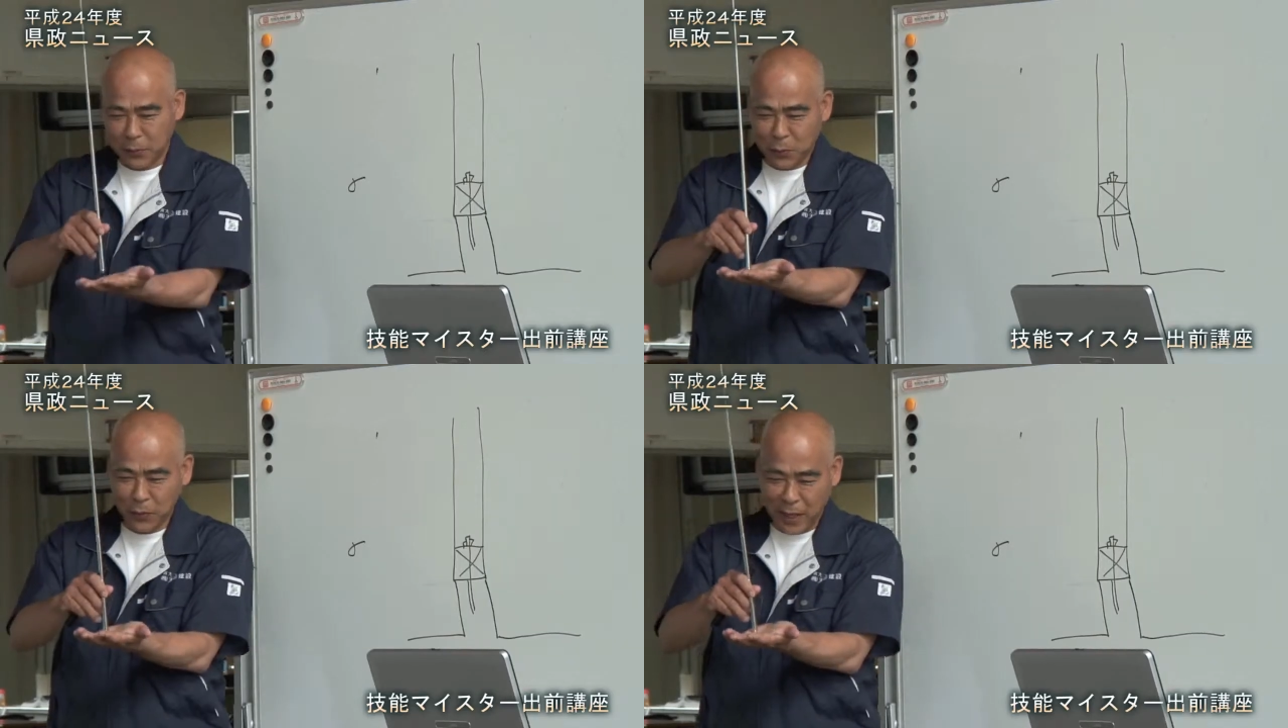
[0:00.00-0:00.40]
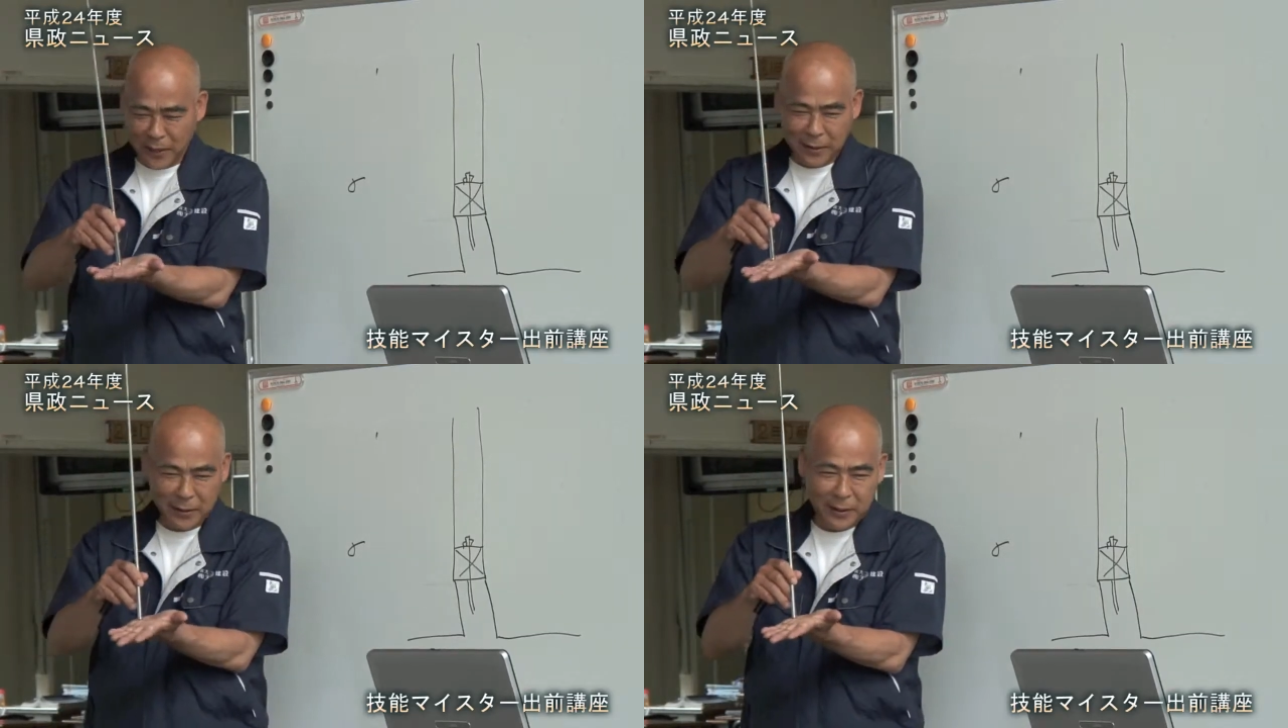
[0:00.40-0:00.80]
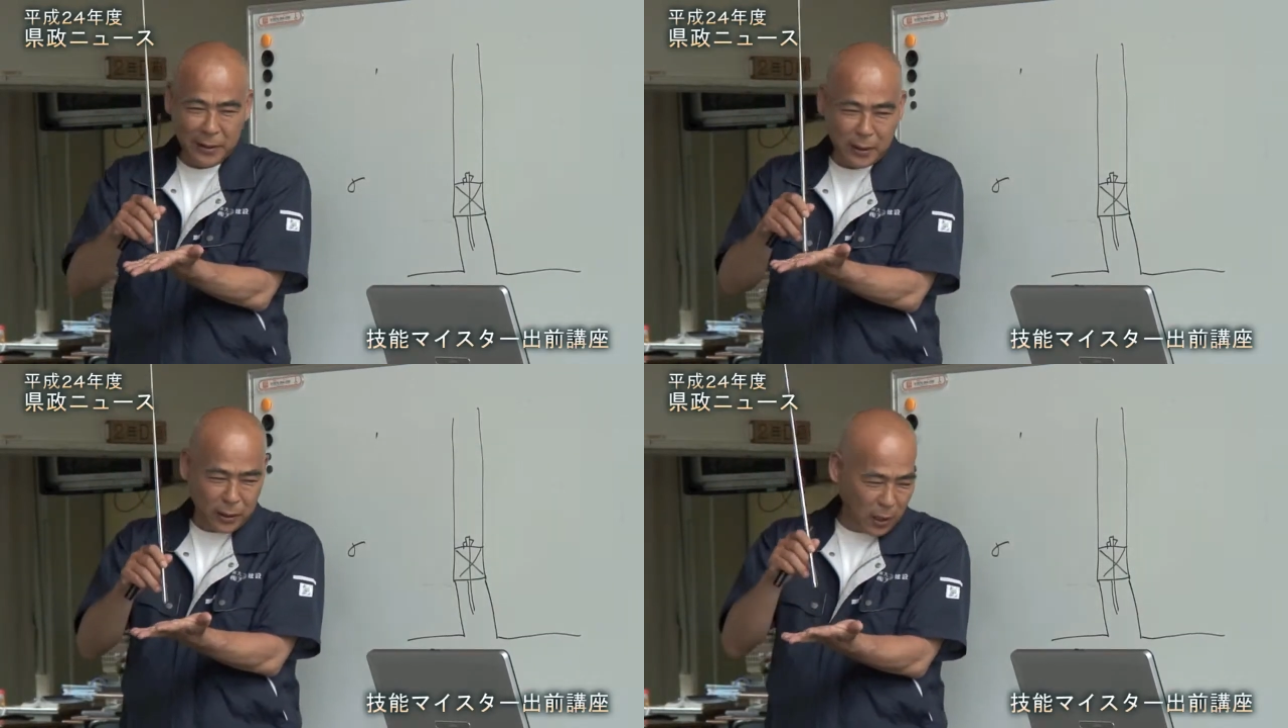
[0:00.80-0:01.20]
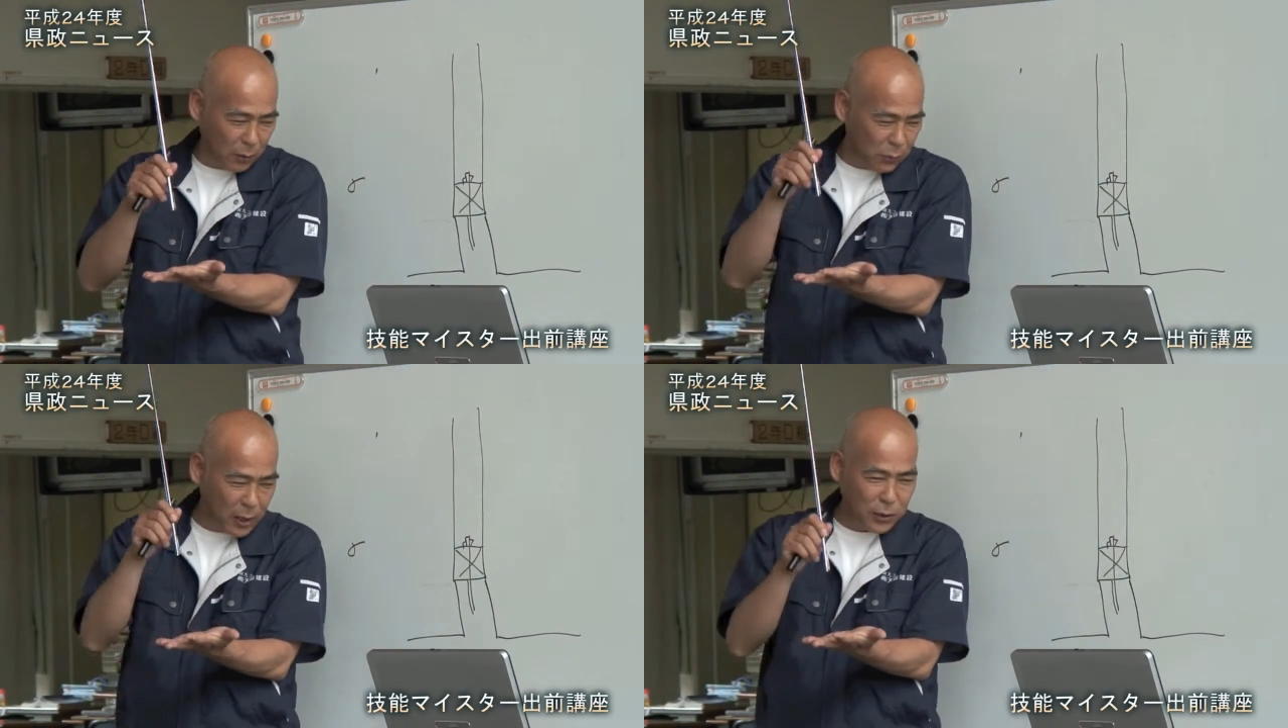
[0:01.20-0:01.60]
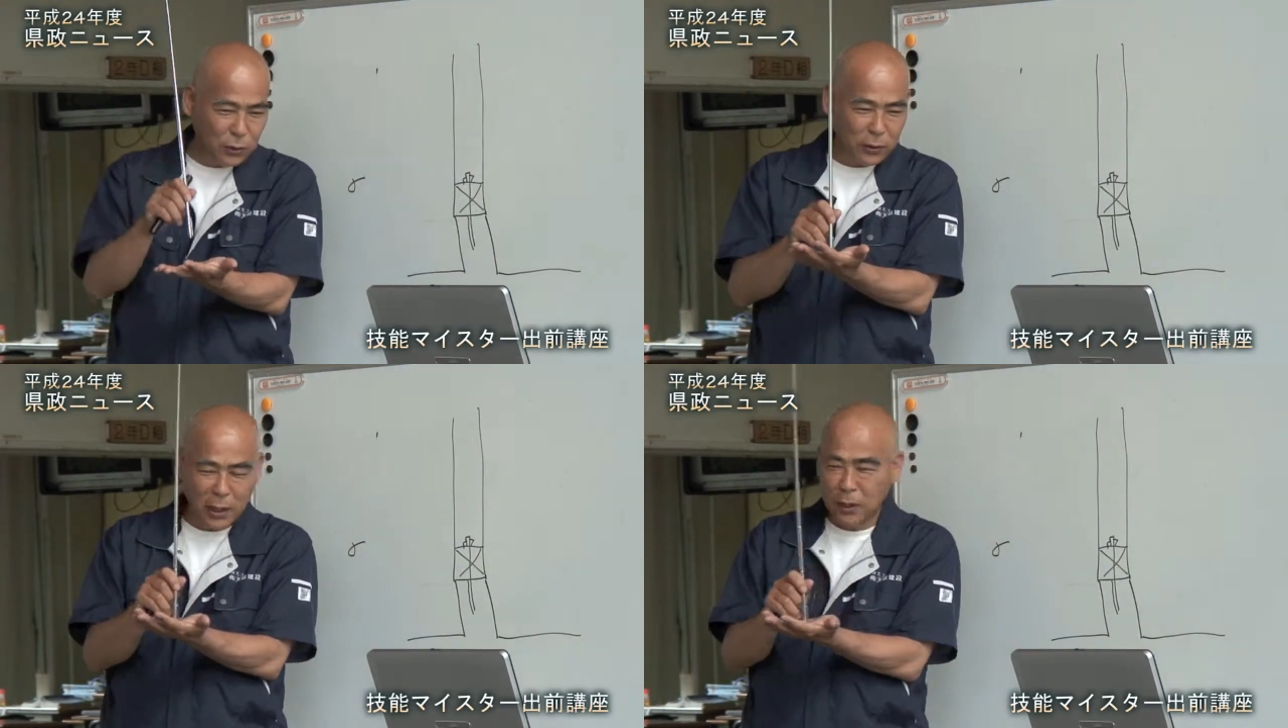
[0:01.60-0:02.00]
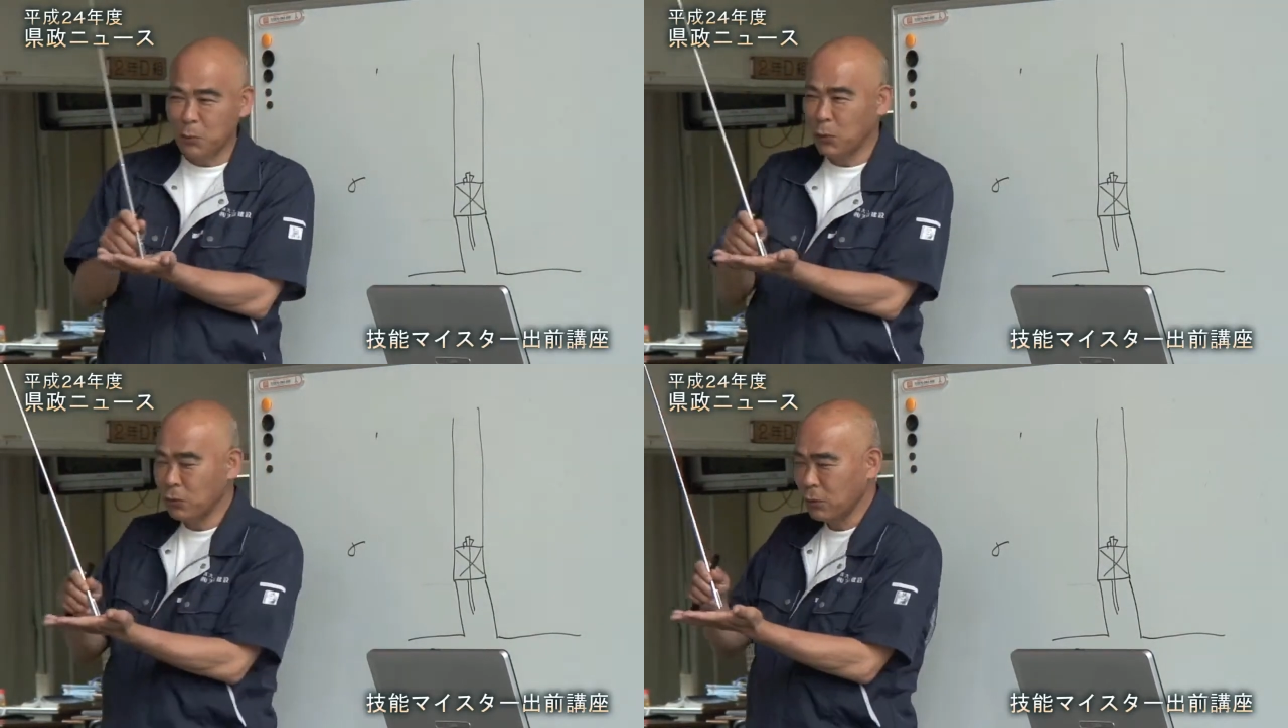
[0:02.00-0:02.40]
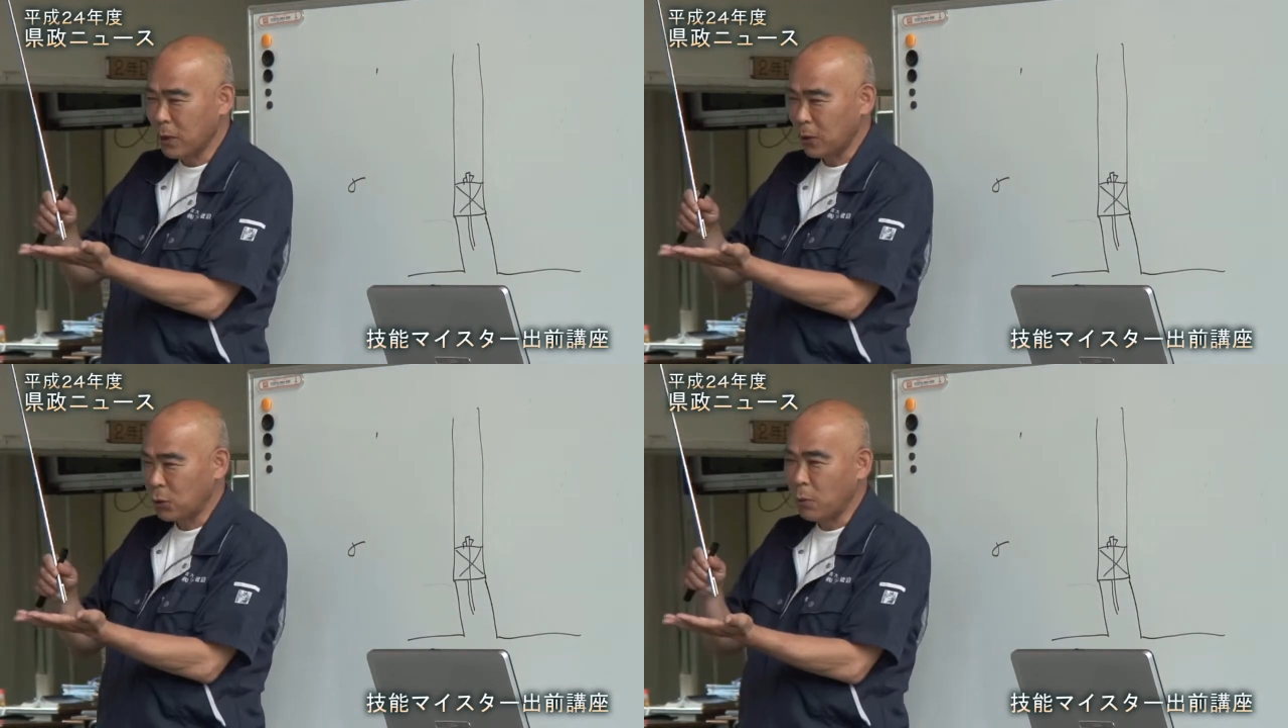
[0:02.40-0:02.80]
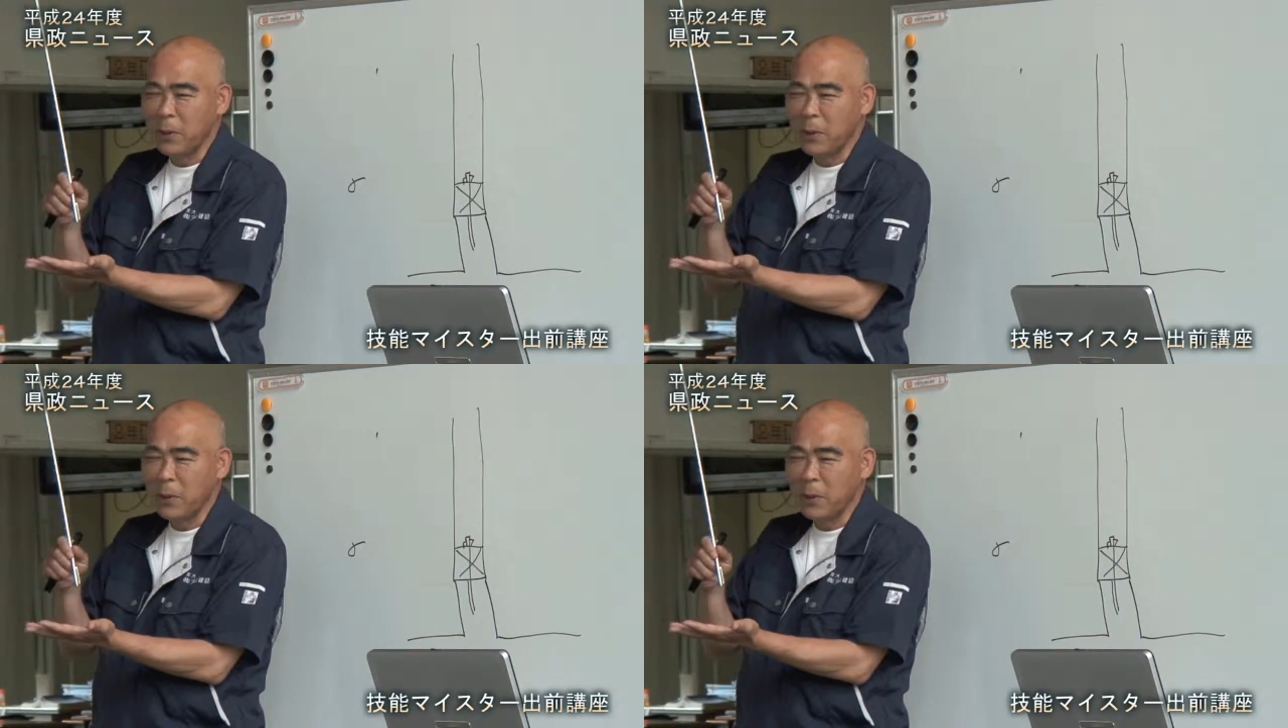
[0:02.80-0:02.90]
いたり大型モニターで写真を映し出し